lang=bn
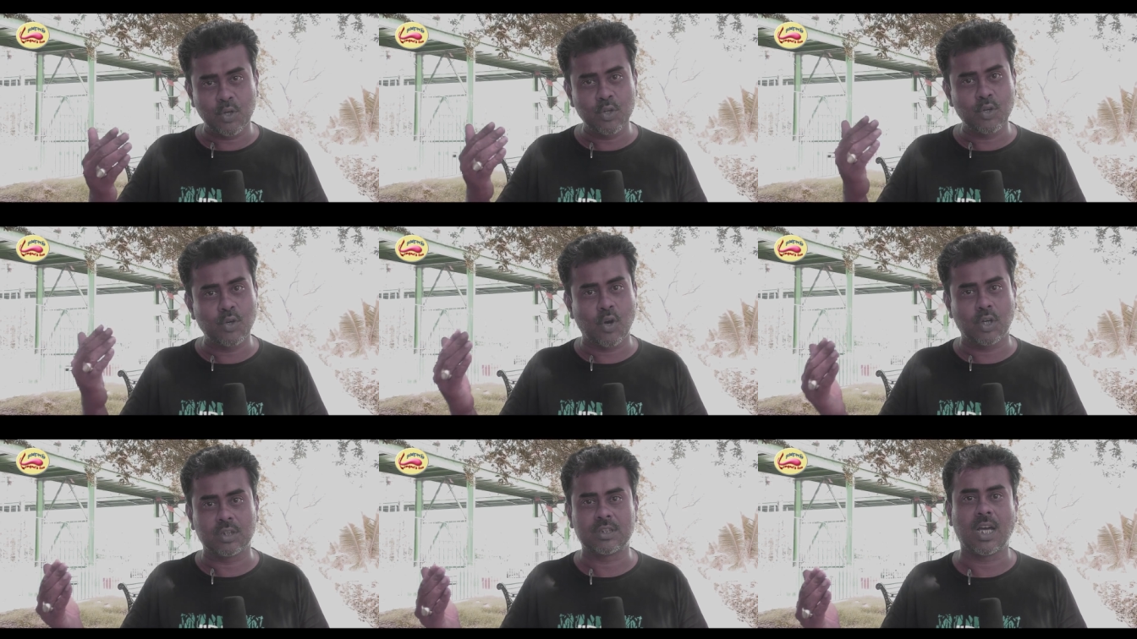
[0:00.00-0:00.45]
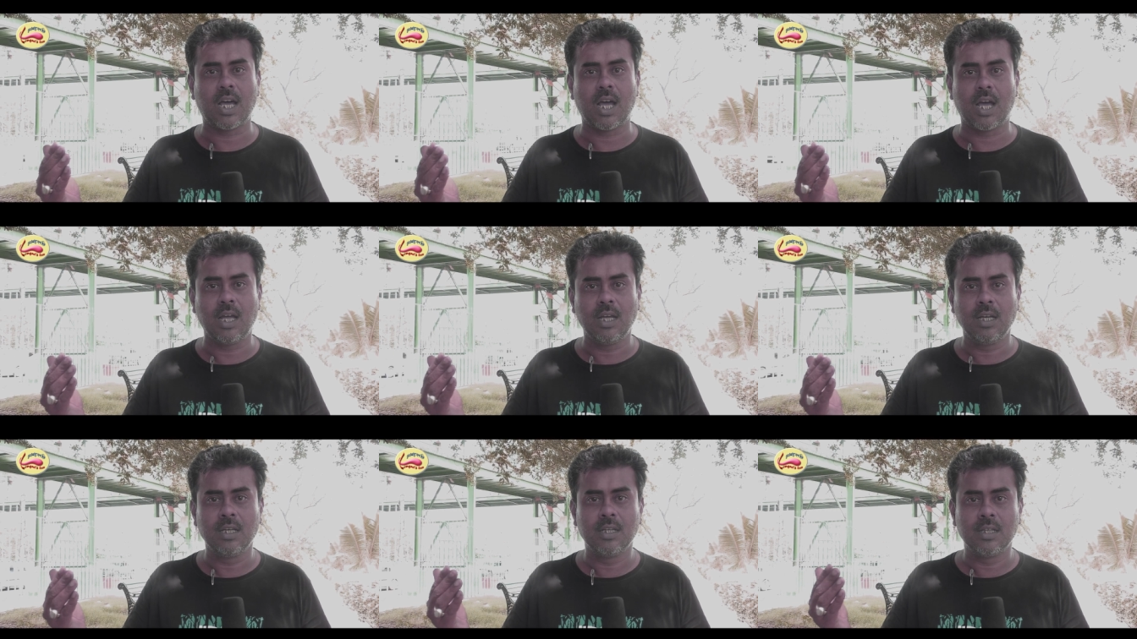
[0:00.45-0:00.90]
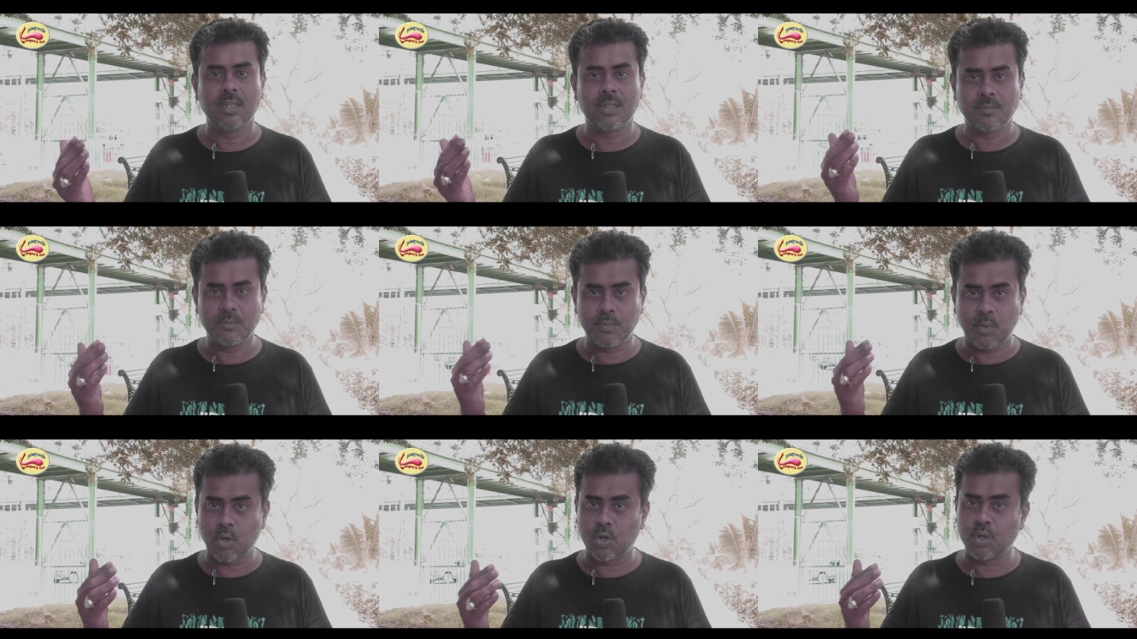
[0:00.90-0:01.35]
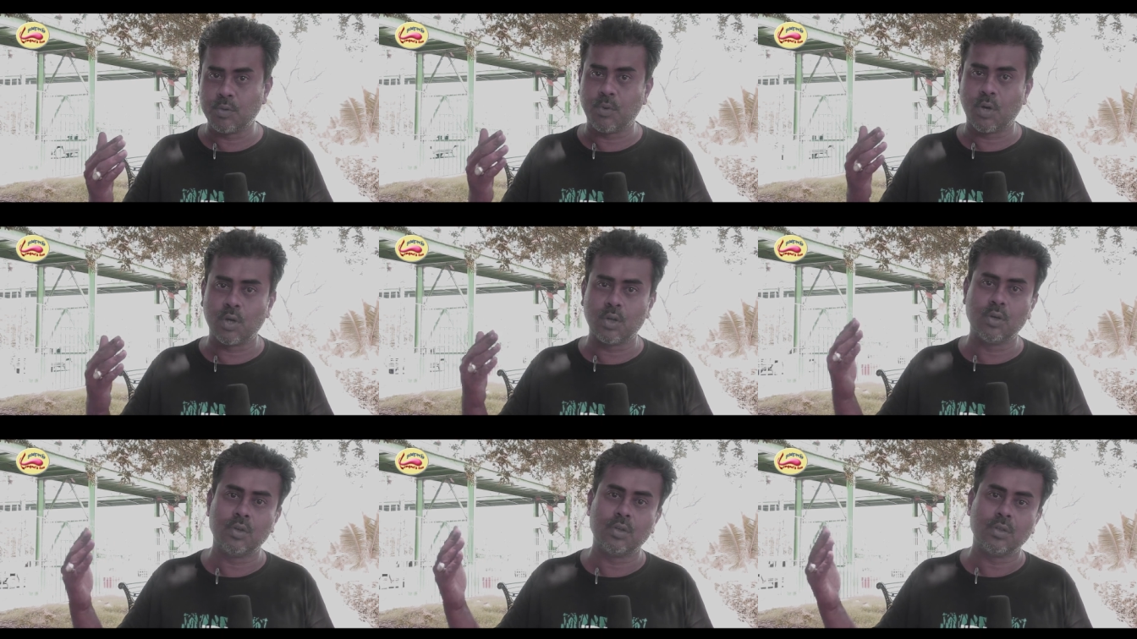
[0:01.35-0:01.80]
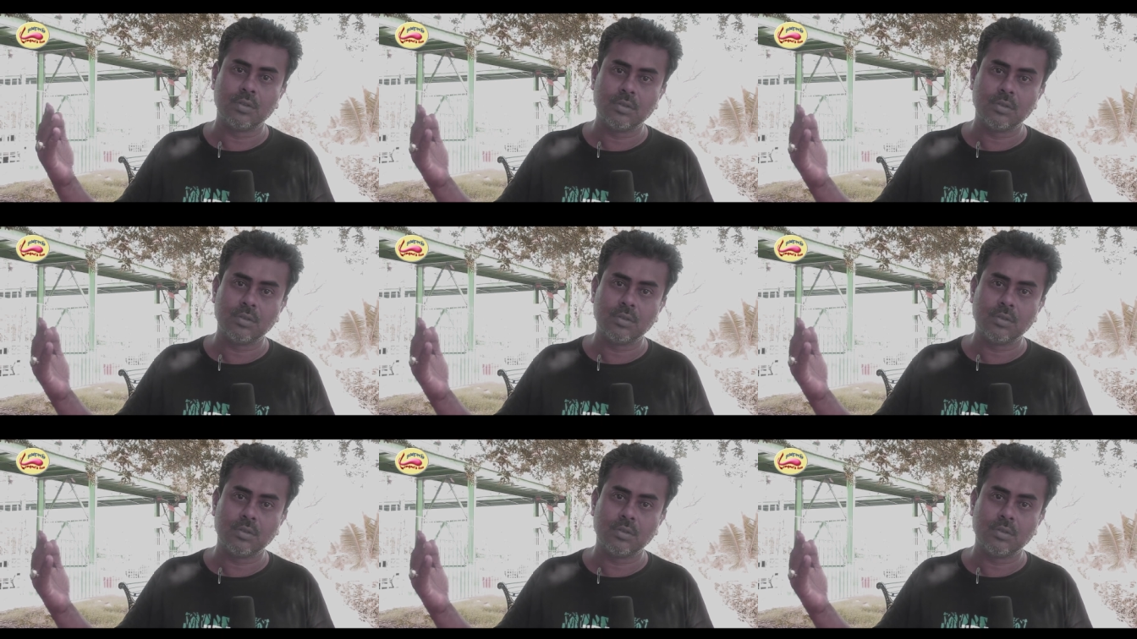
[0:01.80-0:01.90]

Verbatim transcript: বড় কথা বড় বড়